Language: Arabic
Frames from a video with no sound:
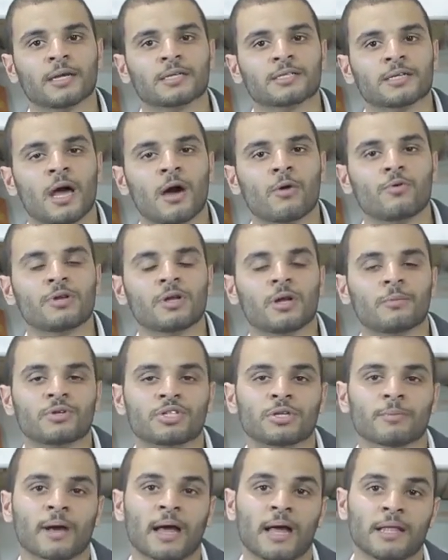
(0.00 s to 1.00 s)
كتعاوننا
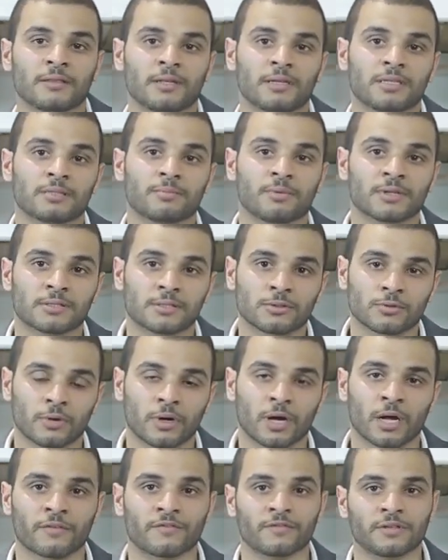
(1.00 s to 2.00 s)
باش يبقى عندنا نسبه
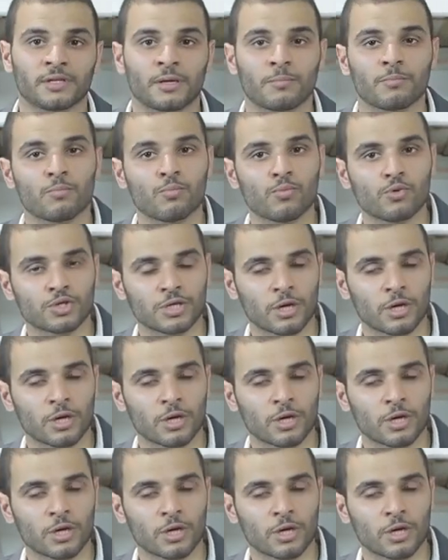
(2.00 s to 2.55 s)
السكر في الدم